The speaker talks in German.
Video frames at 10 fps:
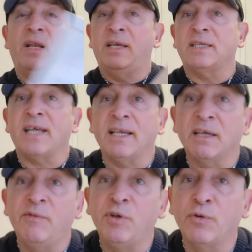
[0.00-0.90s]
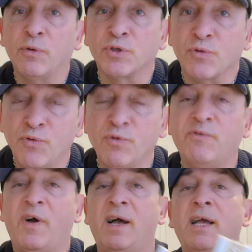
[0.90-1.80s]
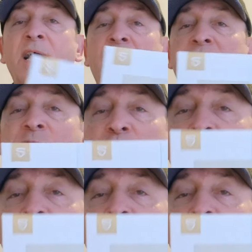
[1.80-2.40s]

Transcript: weil das andere Video so gut war, hier